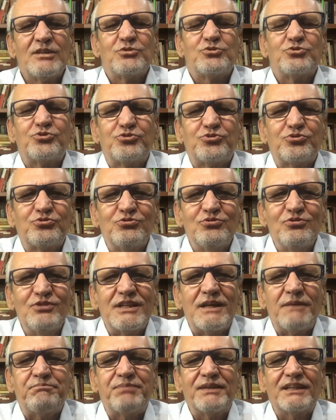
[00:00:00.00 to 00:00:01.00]

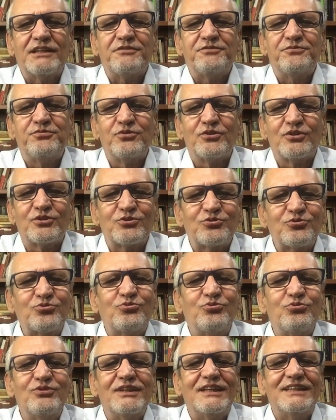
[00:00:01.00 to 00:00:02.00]
Jura pela
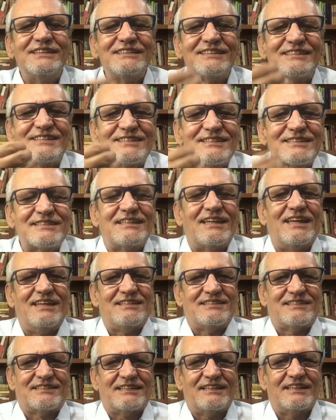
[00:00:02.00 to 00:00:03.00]
fortuna de
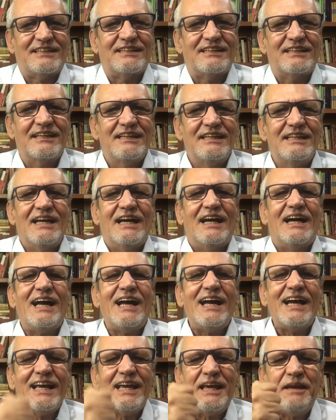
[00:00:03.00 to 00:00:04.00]
César
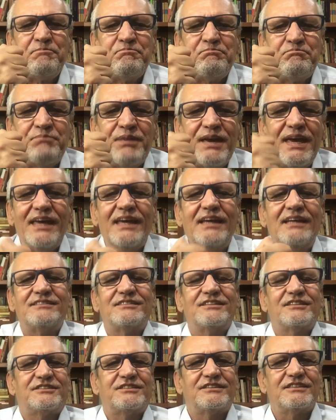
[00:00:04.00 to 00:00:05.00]

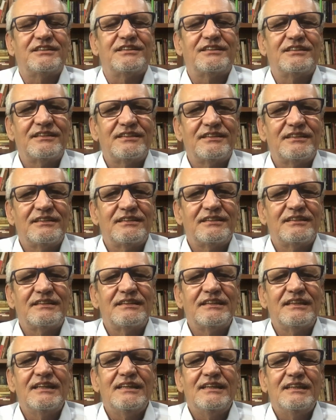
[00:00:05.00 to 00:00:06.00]
arrepende-te
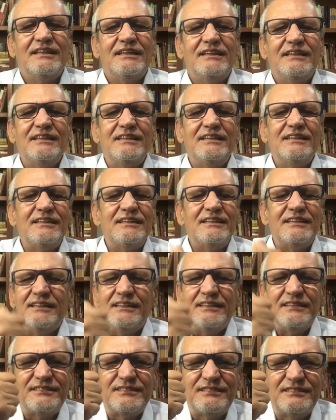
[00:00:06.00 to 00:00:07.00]
e,
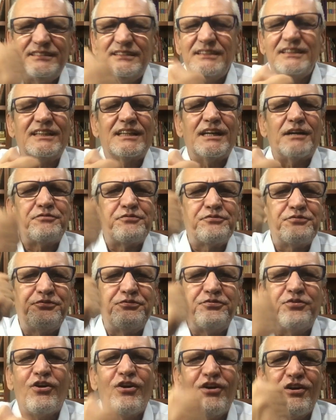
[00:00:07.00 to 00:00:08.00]
e, diga
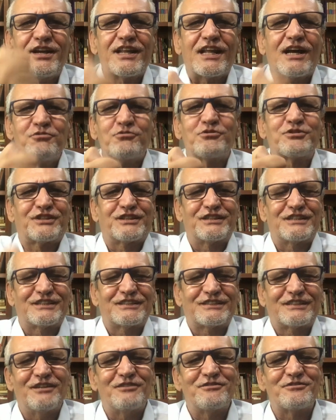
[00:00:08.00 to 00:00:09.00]
fora os
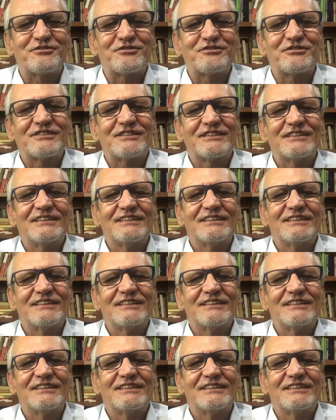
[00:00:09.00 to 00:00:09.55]
cristãos.